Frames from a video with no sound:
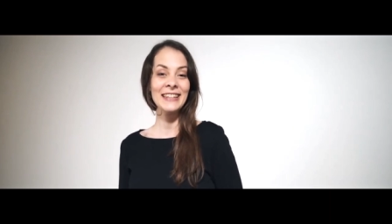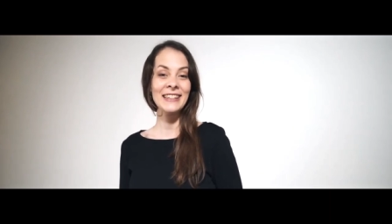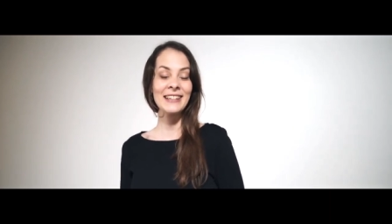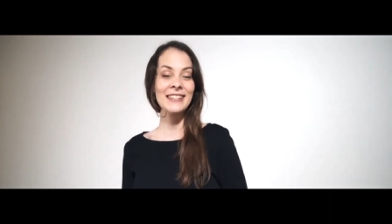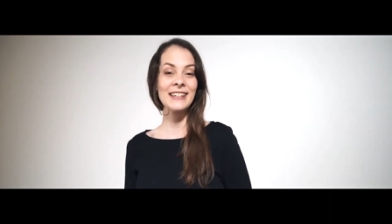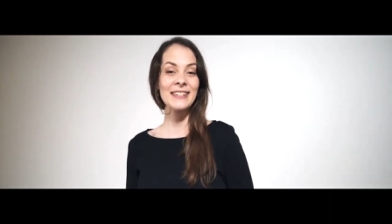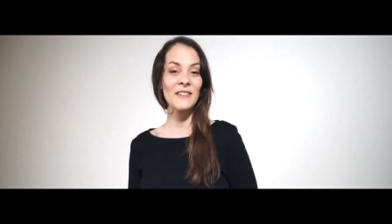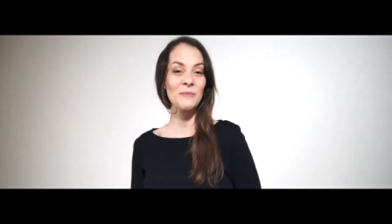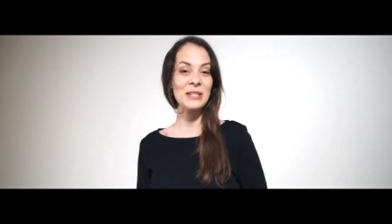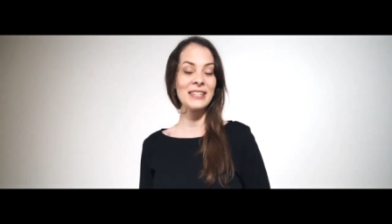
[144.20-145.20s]
Так и сказал,
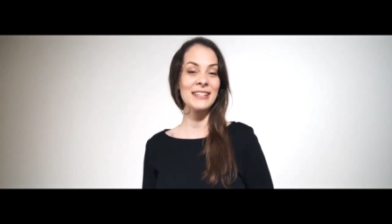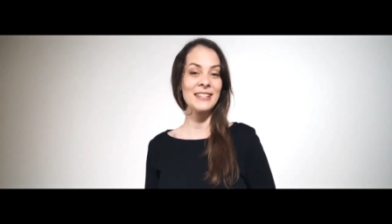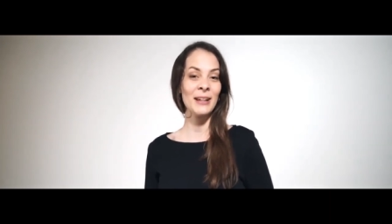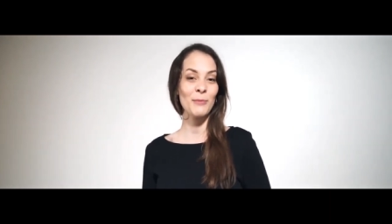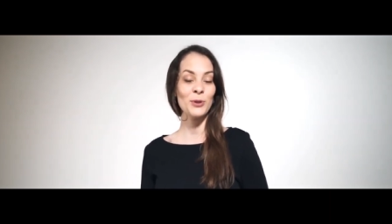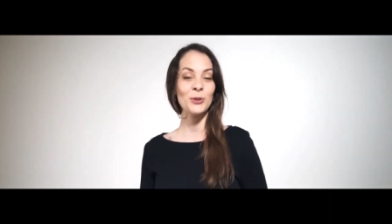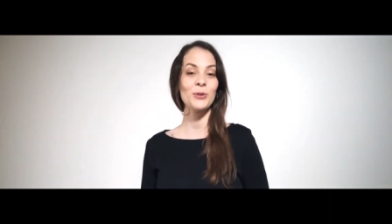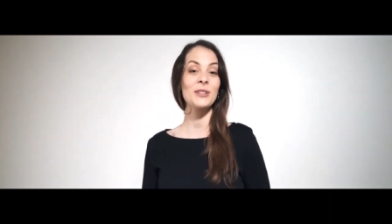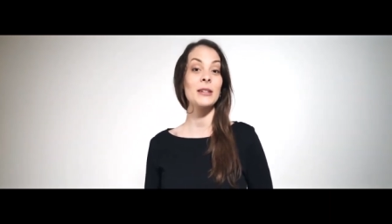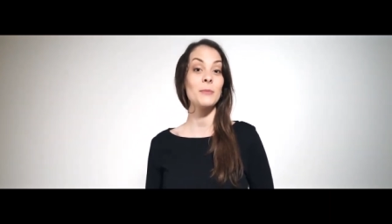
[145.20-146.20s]
вместо где работаю,
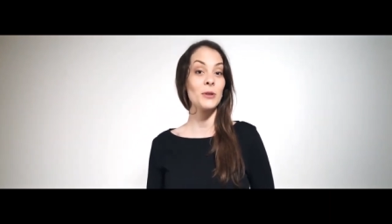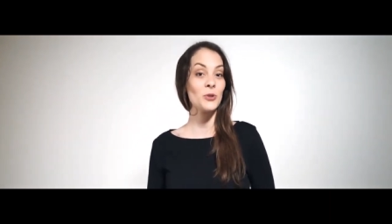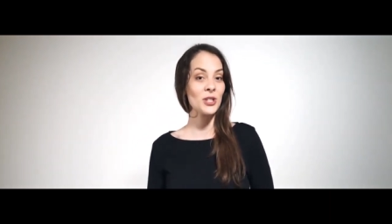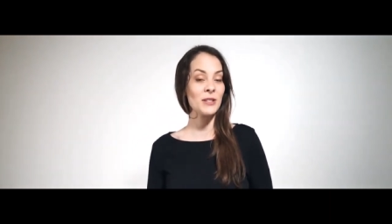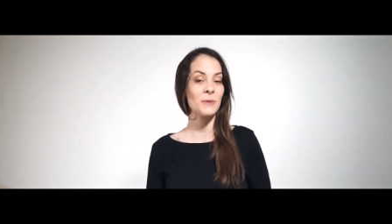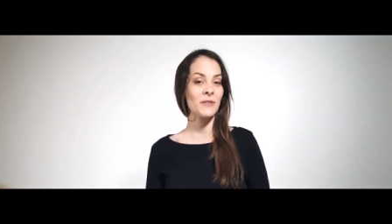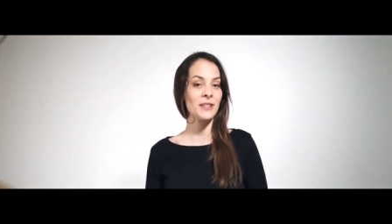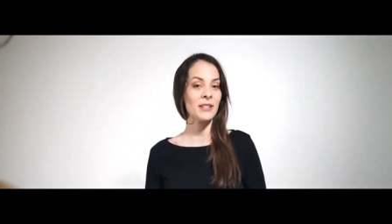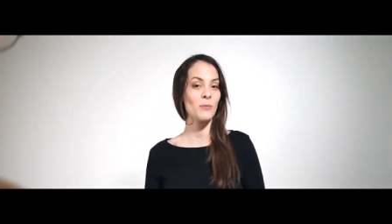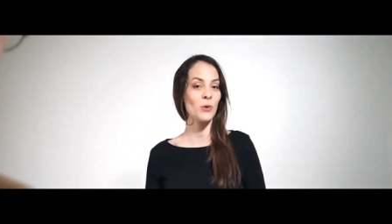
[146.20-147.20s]
где имею честь
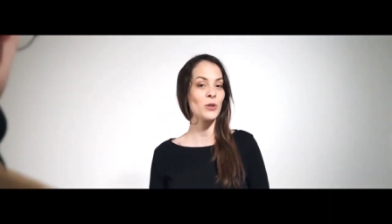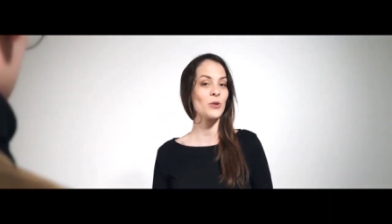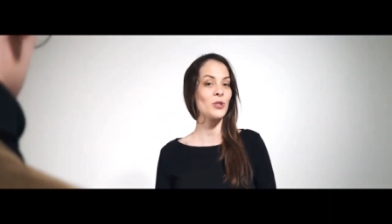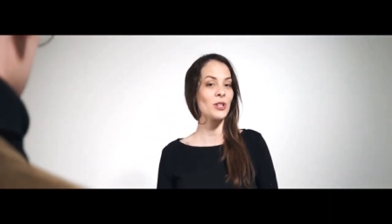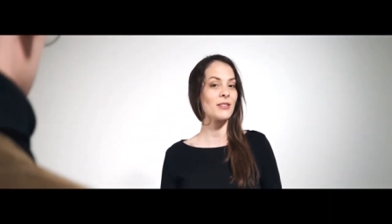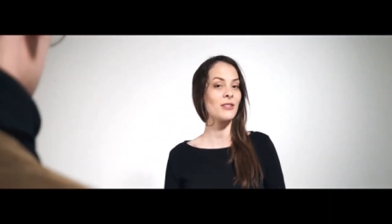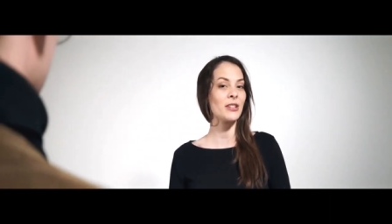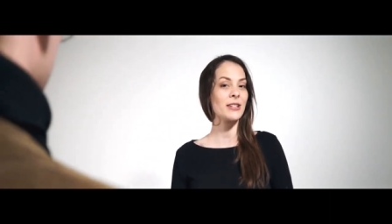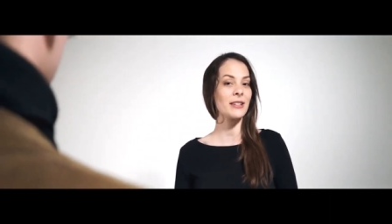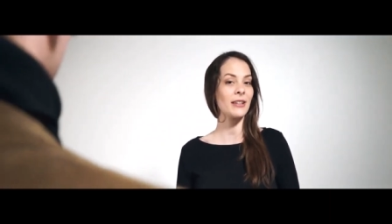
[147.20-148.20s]
проводить большую часть
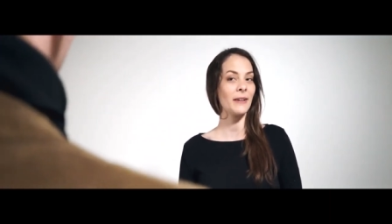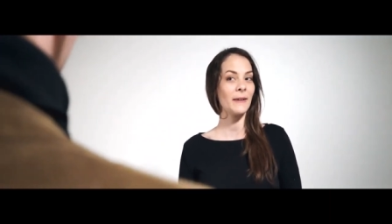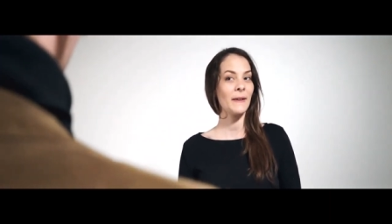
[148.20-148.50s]
жизни.